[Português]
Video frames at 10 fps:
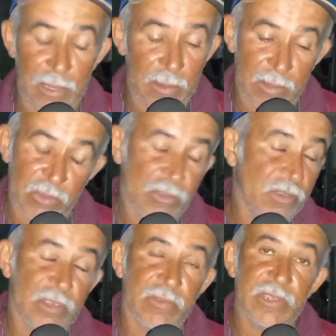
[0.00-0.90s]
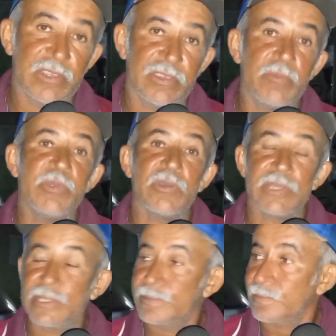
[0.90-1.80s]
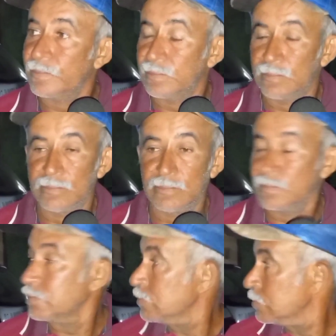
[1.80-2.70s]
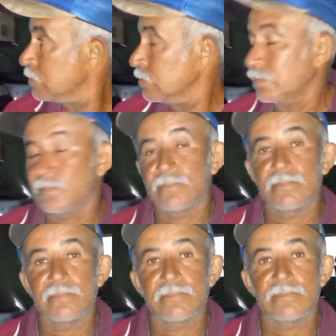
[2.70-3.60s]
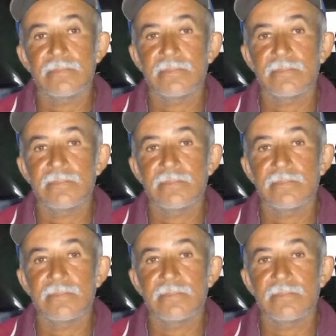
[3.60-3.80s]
Porque se eu tivesse vindo, tinha sido pior, né? E esperar a partir de agora?